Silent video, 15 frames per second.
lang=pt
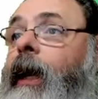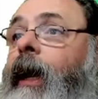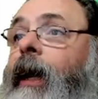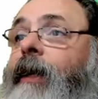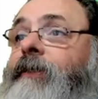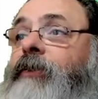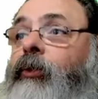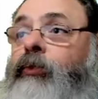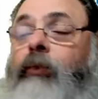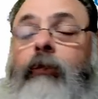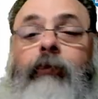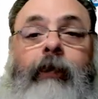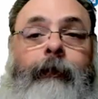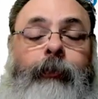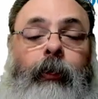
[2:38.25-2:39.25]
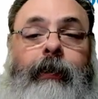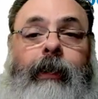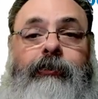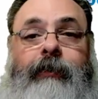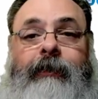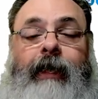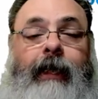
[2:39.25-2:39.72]
A essa altura do
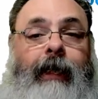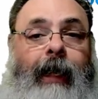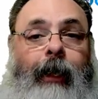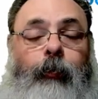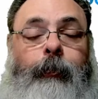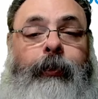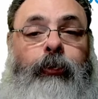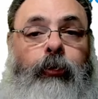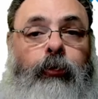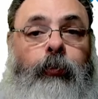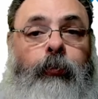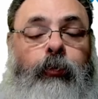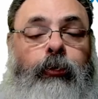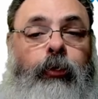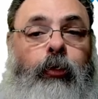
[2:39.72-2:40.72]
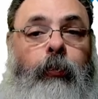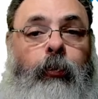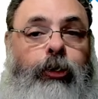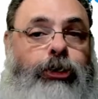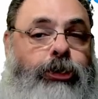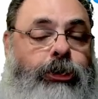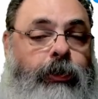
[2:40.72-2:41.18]
campeonato já está claro para todo mundo que o
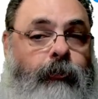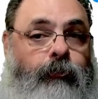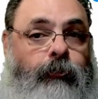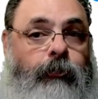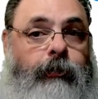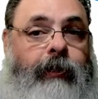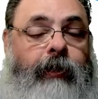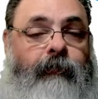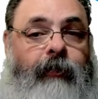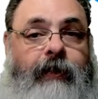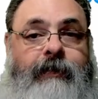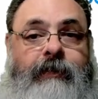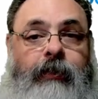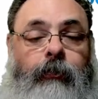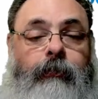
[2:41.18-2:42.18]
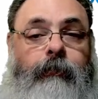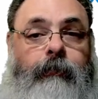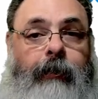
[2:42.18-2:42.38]
motivo da invasão